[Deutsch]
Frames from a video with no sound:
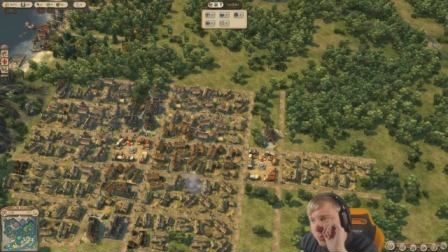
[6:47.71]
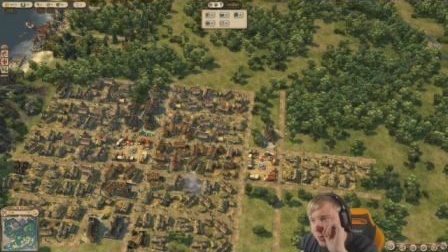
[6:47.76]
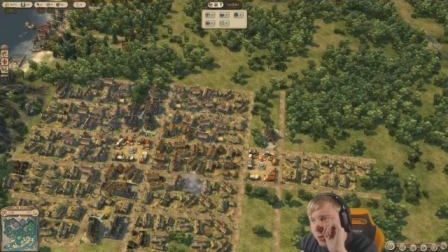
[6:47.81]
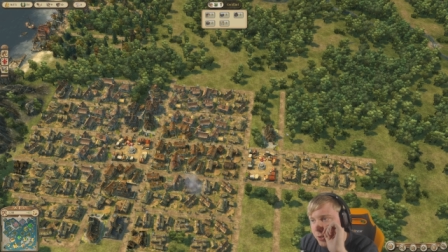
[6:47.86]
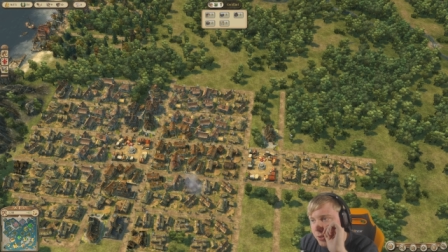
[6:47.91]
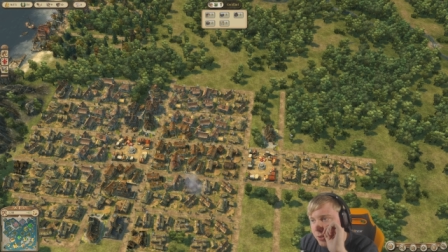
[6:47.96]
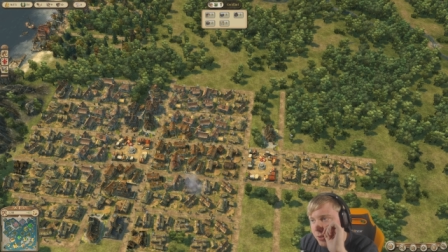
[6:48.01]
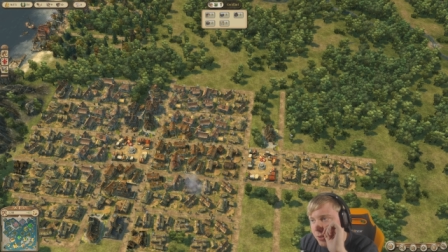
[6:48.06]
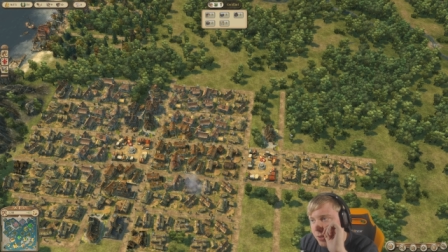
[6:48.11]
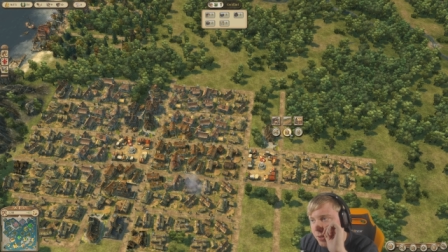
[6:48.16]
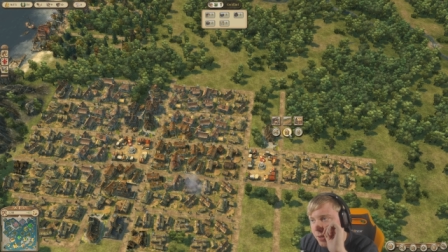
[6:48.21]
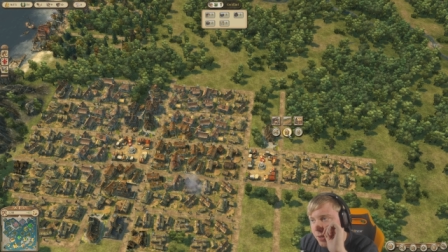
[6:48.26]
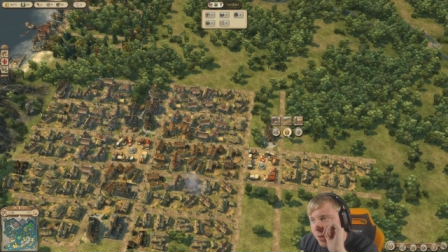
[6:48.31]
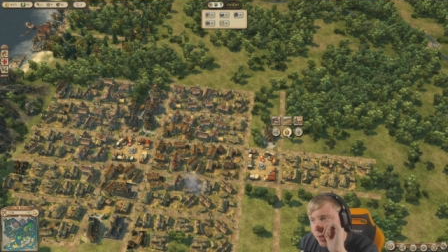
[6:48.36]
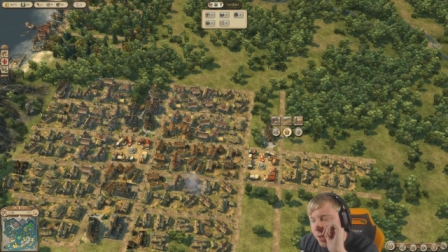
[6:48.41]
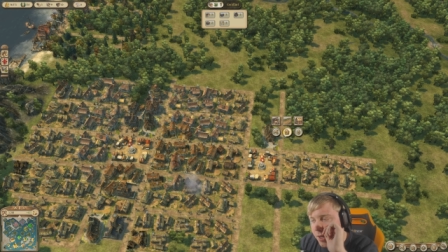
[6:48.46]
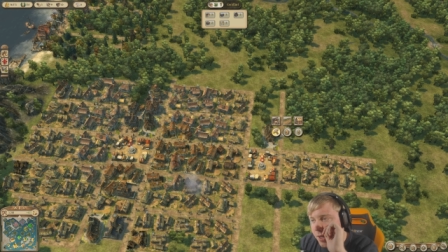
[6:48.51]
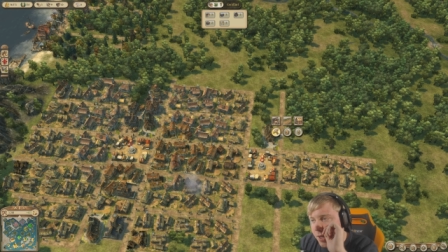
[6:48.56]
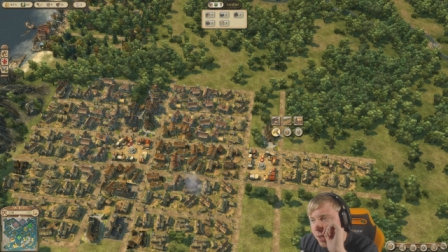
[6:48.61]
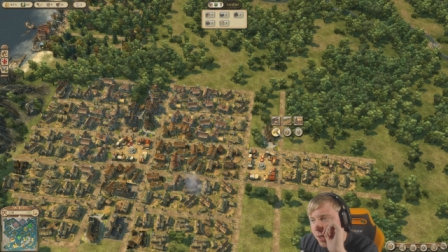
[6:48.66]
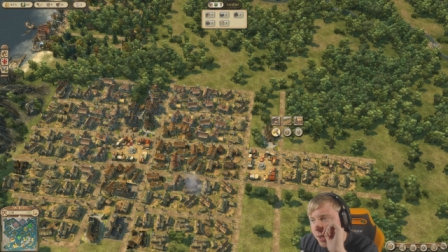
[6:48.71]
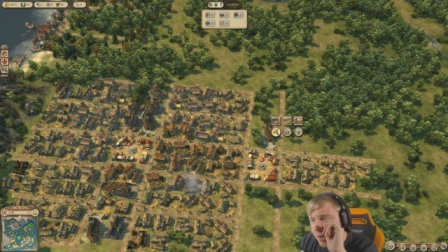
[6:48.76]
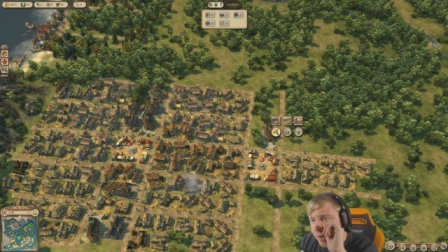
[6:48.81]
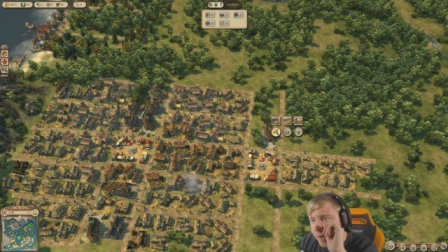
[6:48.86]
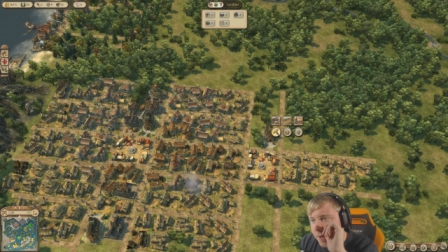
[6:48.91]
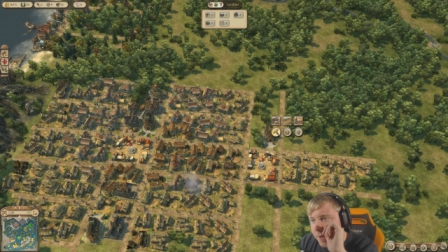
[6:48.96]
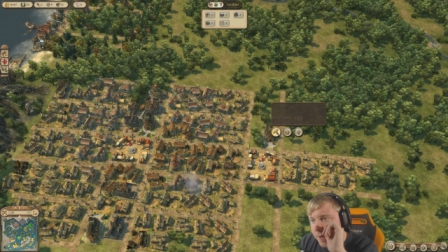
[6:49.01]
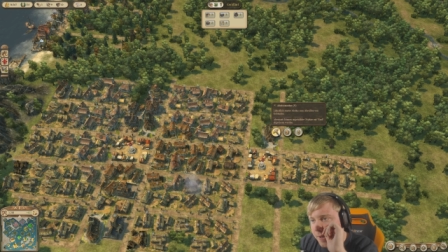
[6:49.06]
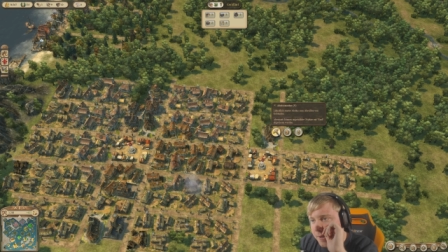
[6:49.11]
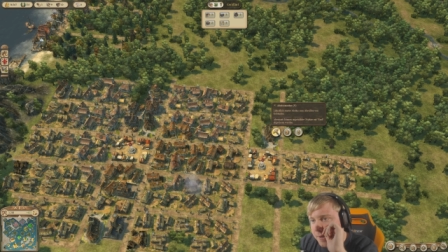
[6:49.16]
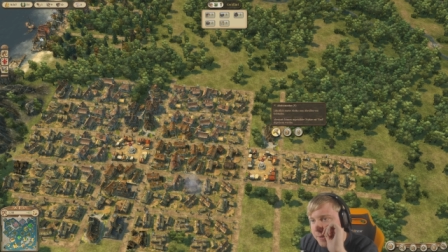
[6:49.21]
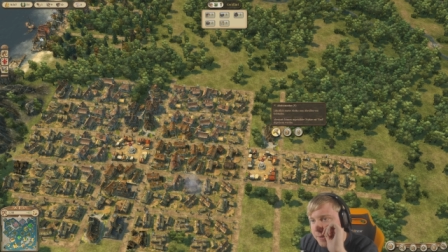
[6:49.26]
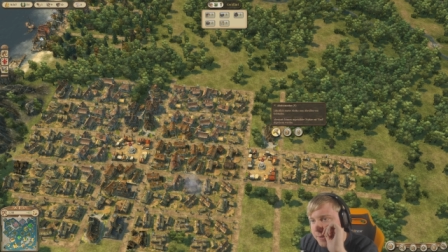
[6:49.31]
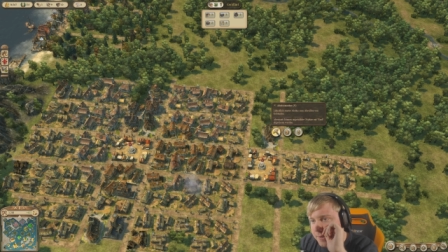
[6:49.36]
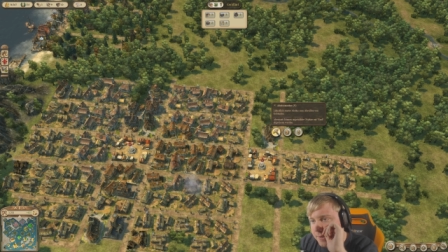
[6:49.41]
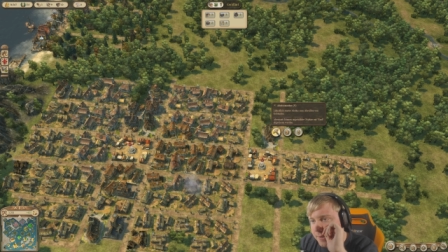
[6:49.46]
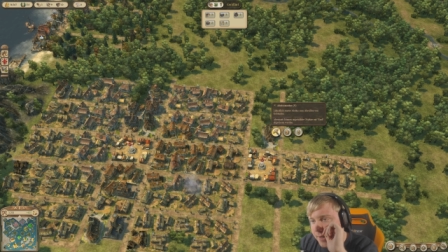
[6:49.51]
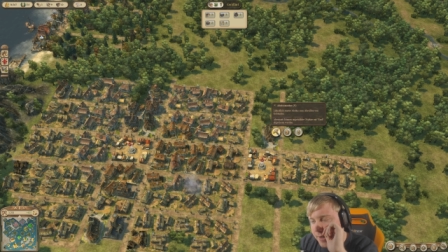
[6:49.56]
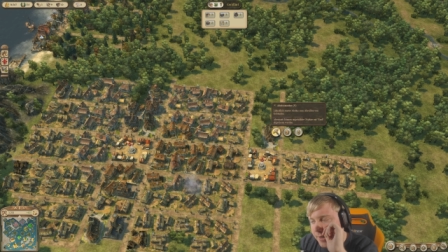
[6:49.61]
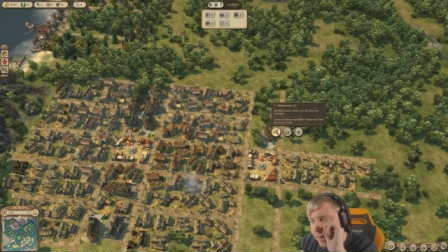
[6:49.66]
mir.
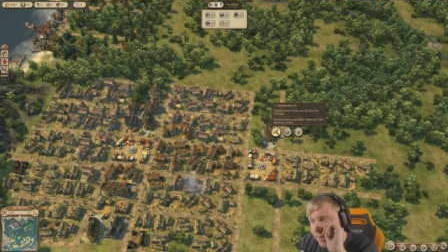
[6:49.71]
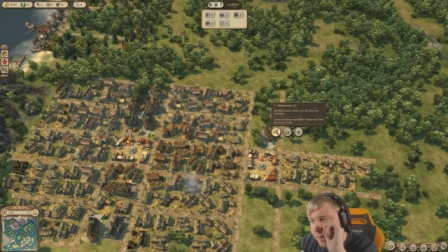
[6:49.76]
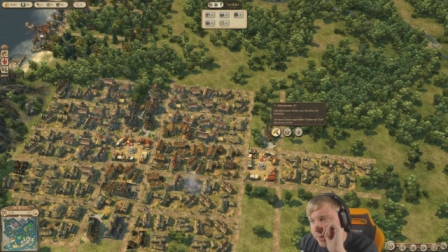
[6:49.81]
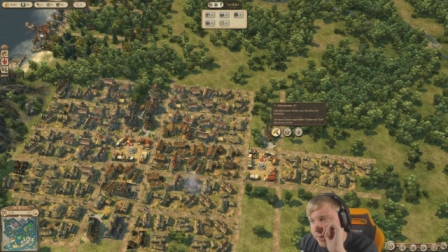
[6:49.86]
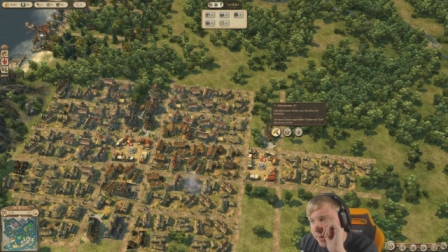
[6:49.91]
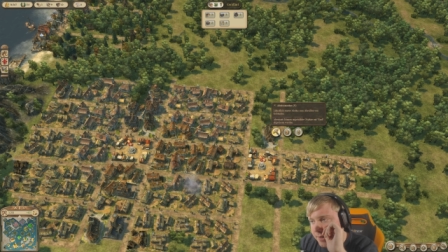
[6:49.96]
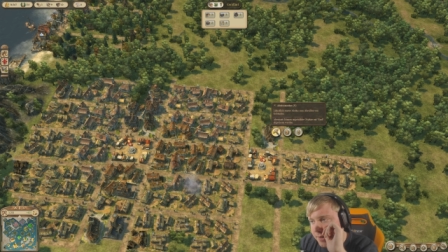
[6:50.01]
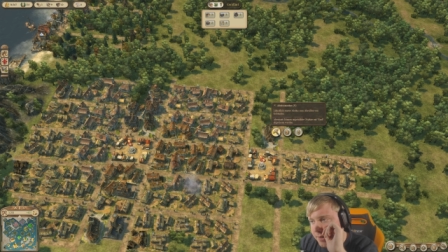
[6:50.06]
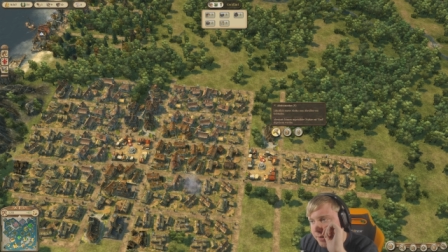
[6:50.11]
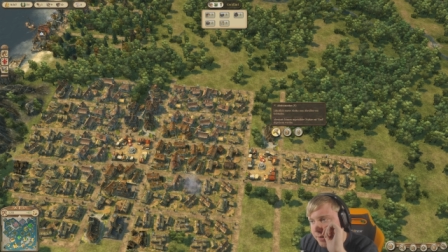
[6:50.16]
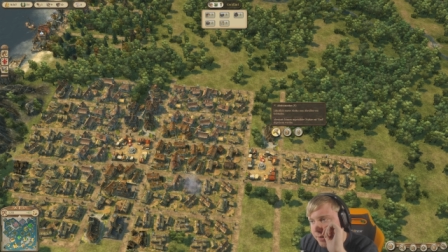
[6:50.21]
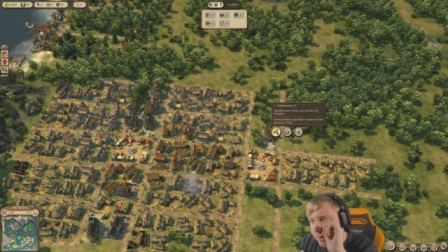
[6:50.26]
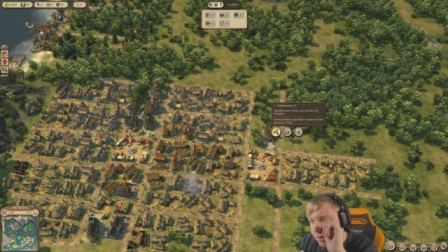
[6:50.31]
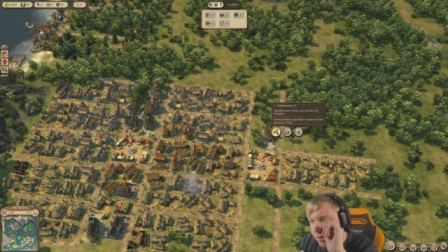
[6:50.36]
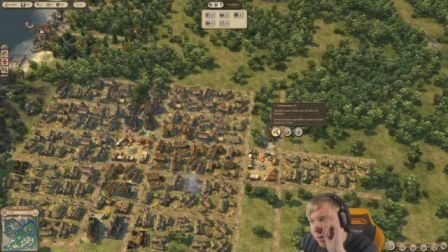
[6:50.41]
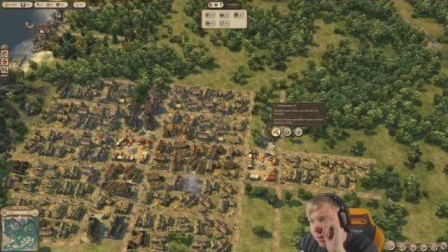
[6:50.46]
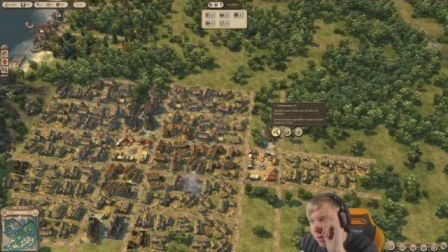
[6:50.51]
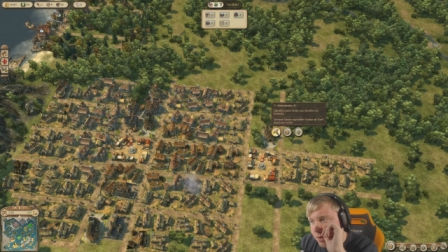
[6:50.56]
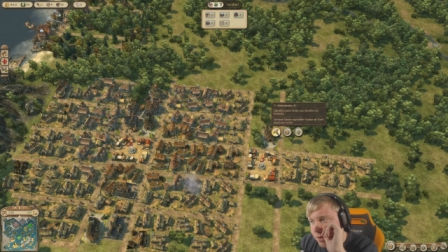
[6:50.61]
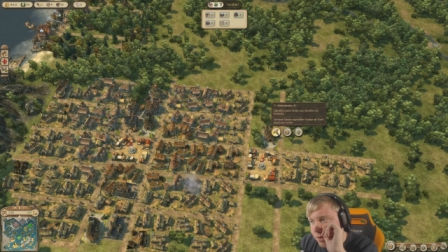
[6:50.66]
Es sei denn...